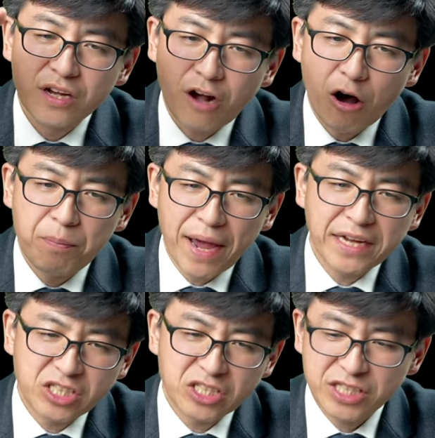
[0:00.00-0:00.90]
告
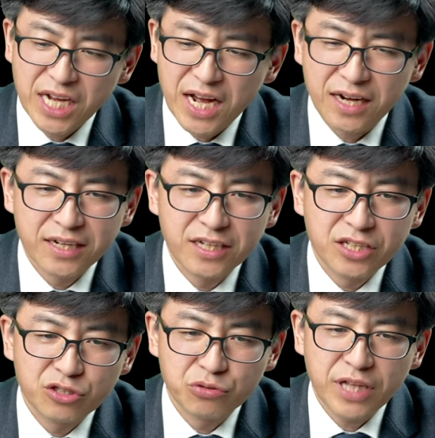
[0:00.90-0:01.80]
白之下，
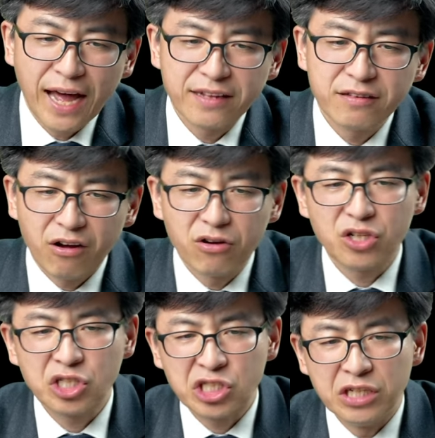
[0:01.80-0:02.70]
就谈到
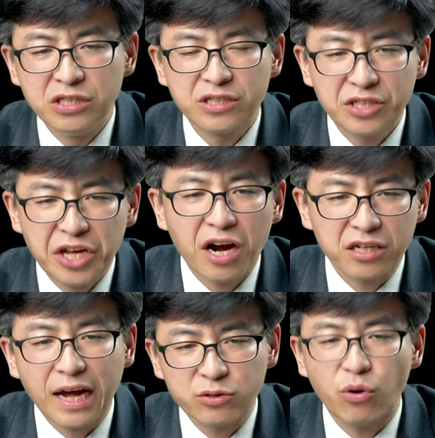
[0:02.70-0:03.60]
了神第二
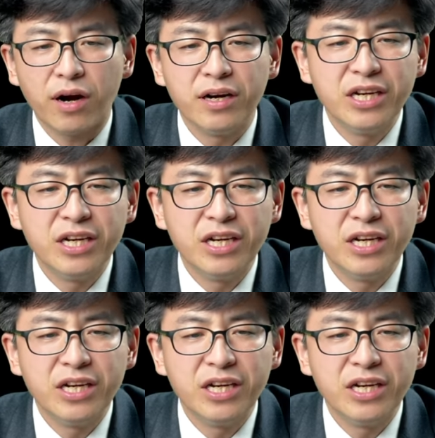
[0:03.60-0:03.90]
大段